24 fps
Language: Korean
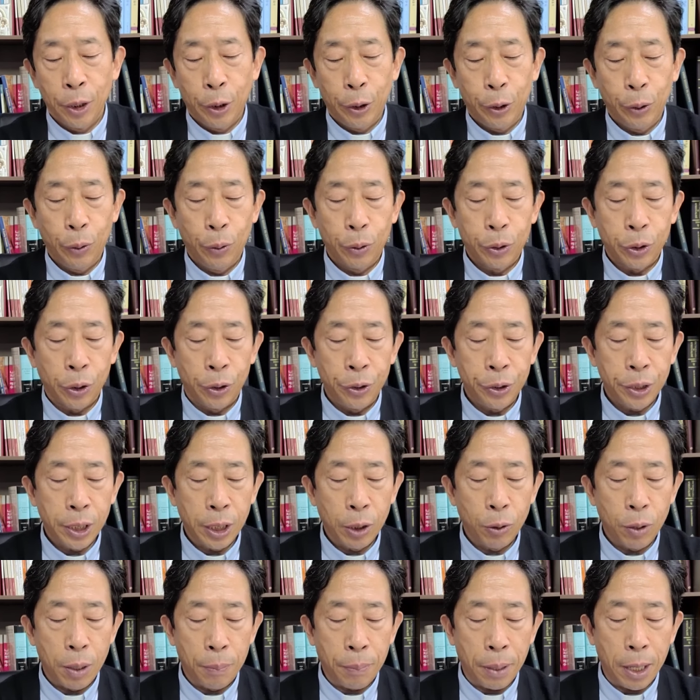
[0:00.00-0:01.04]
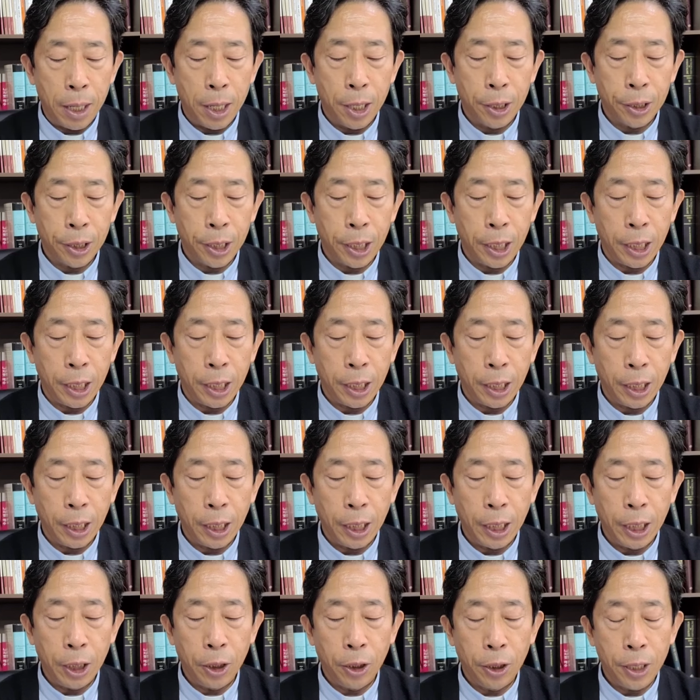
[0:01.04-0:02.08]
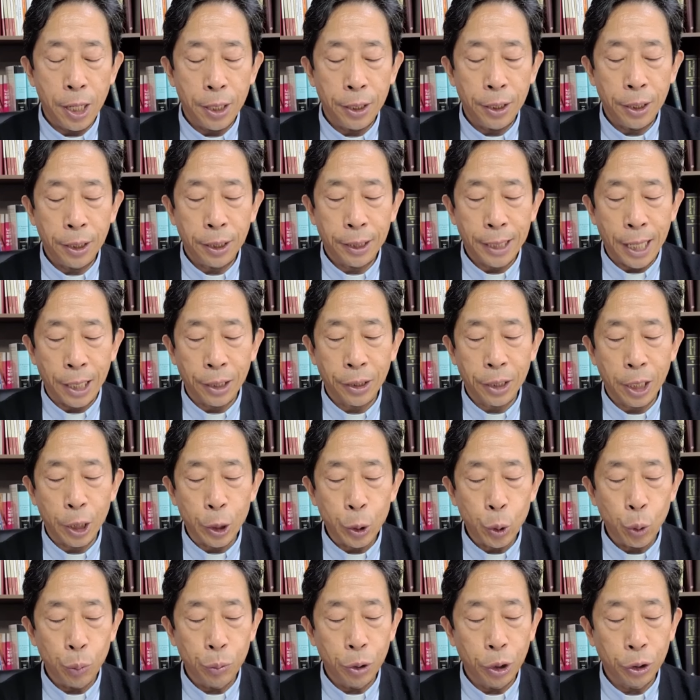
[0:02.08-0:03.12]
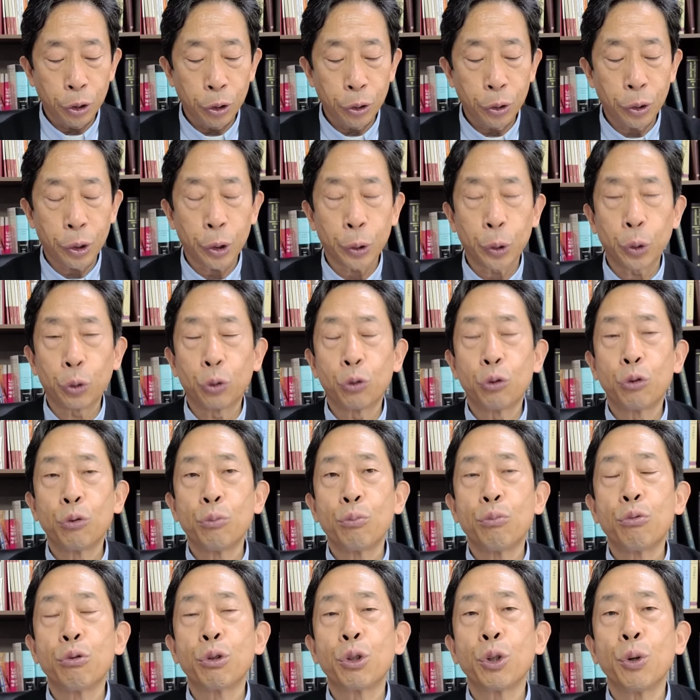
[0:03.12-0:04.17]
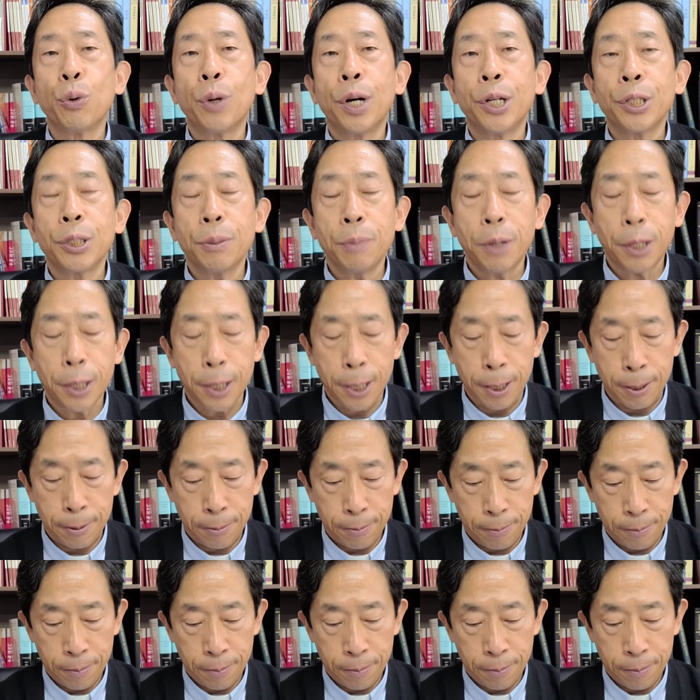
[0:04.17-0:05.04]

그리고 전쟁과 반란이 일어났다는 소문을 듣더라도 무서워하지 마라.